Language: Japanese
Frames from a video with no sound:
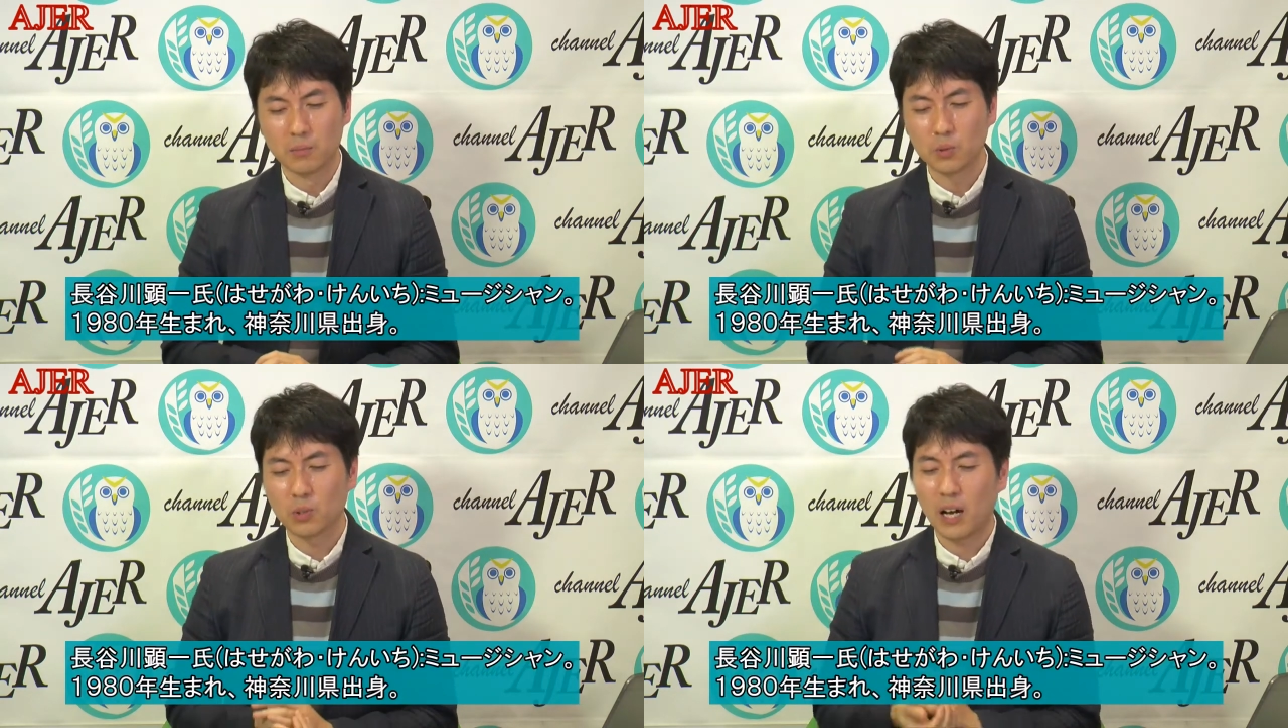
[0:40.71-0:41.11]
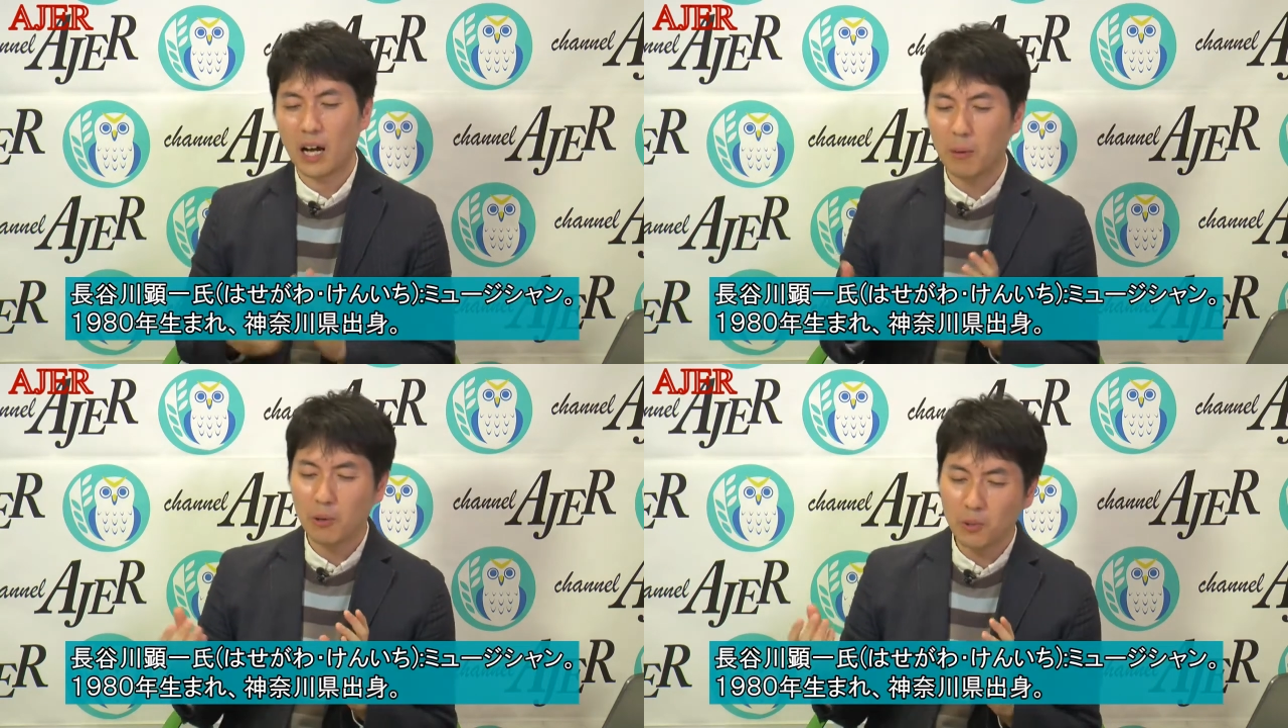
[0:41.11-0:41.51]
もっと
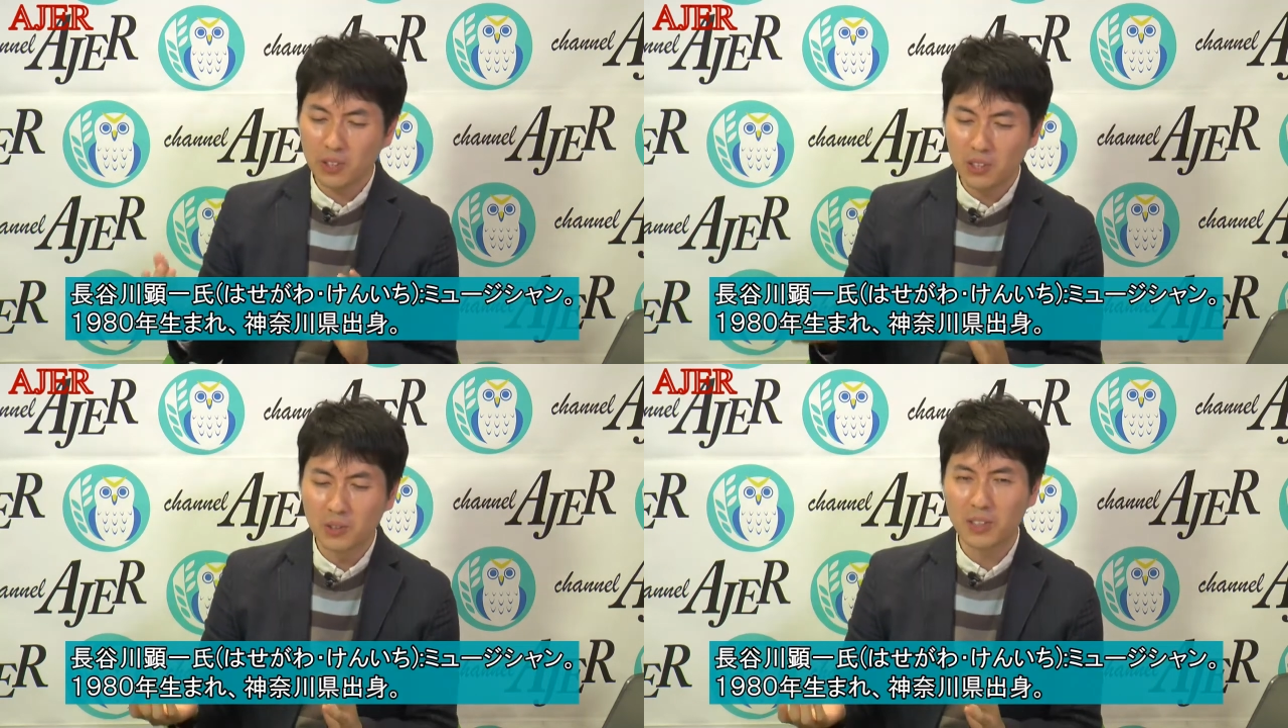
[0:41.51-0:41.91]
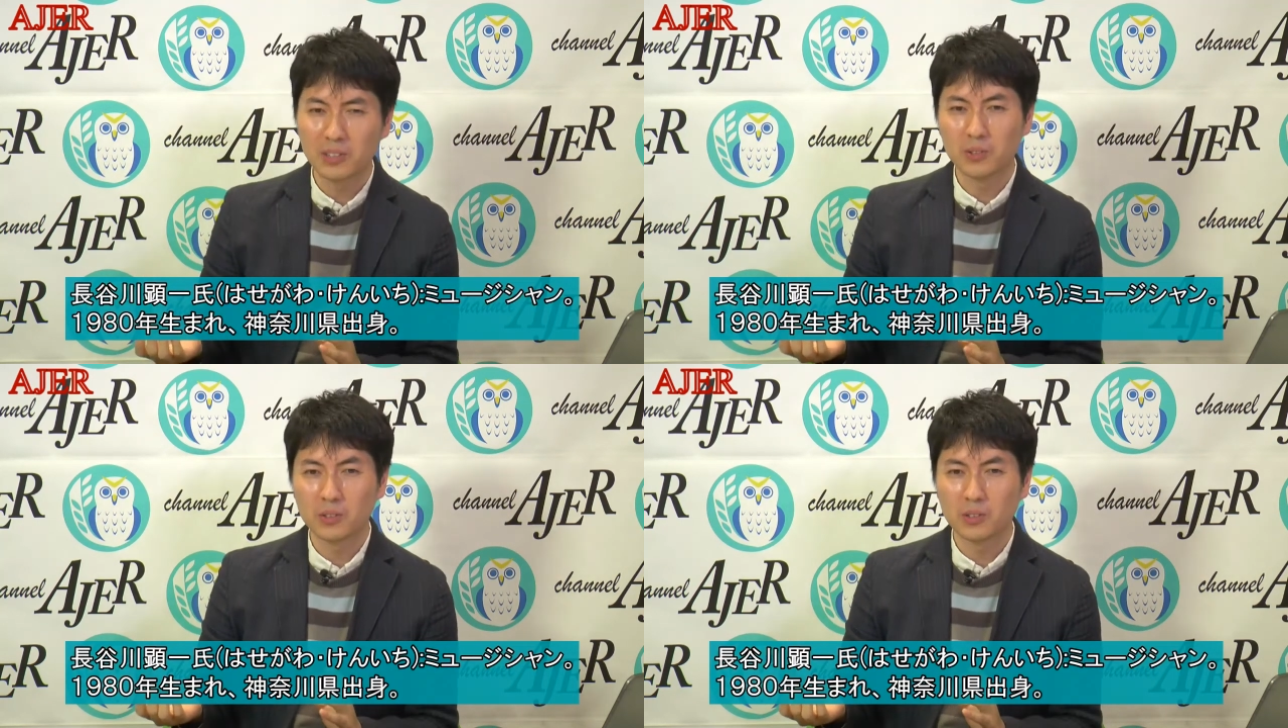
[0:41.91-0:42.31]
幅を広げ
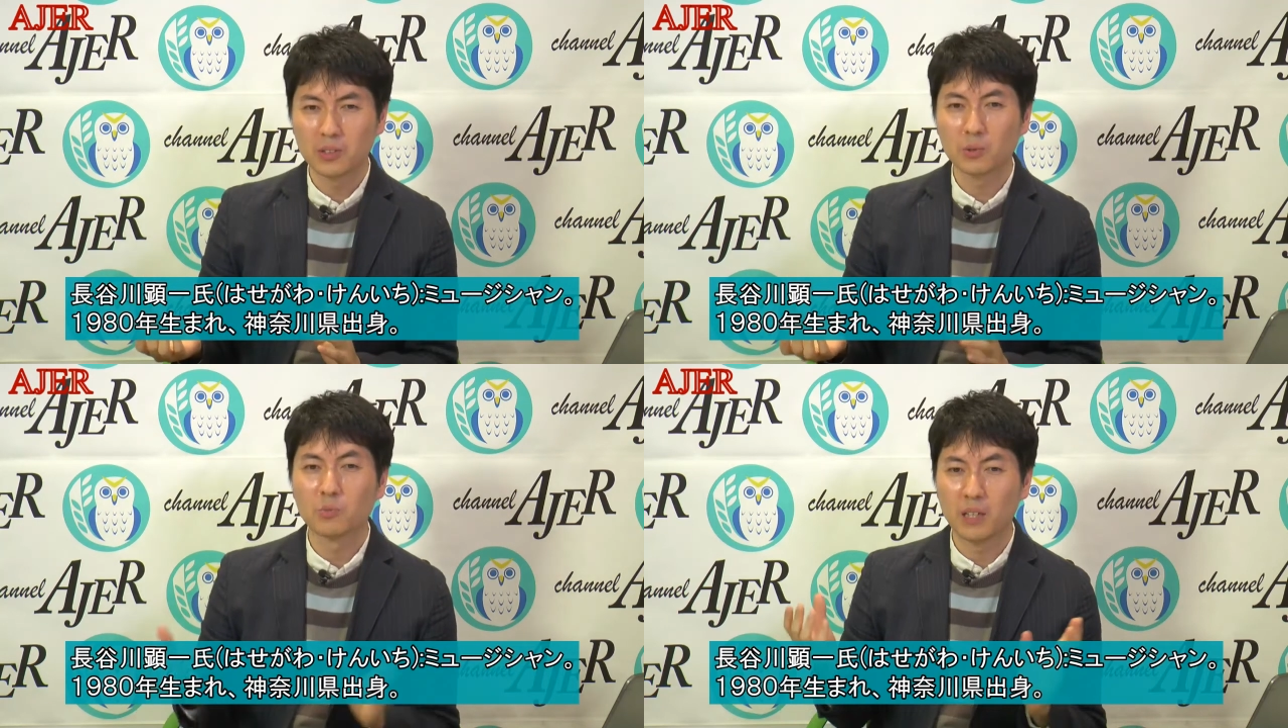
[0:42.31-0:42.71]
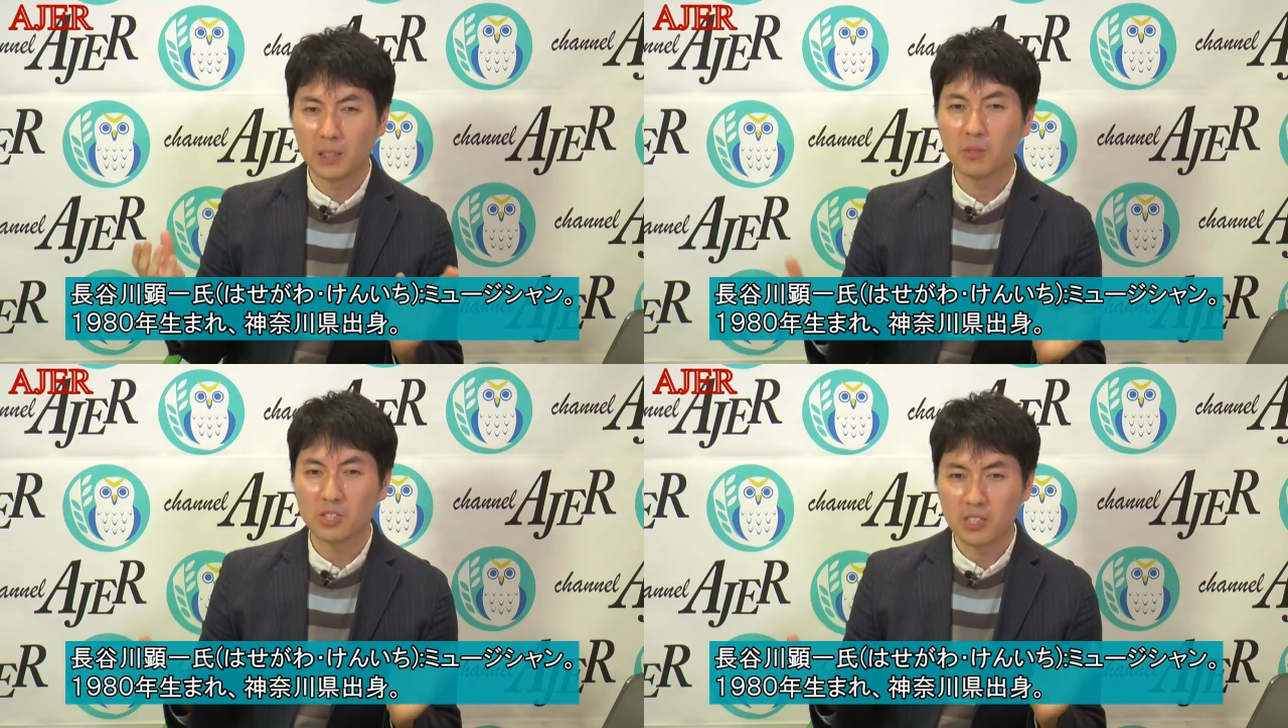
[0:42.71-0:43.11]
るっていうこともあります